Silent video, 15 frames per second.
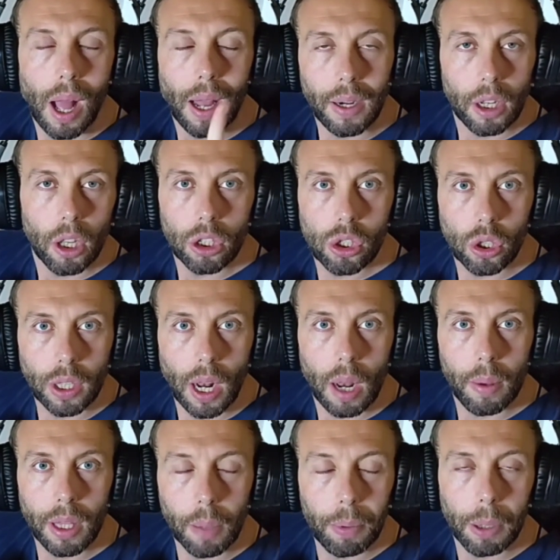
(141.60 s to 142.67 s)
a ridosso
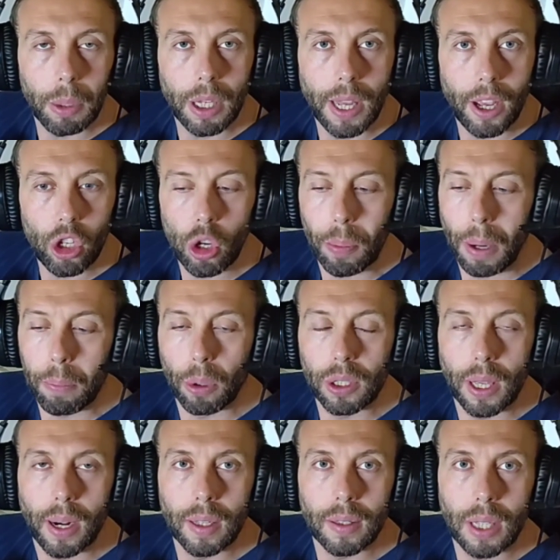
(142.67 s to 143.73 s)
dei, primi 10 per
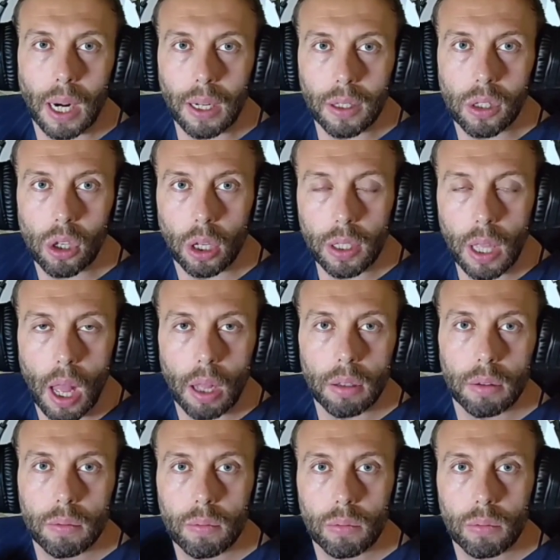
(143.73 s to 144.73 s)
poter entrare in zona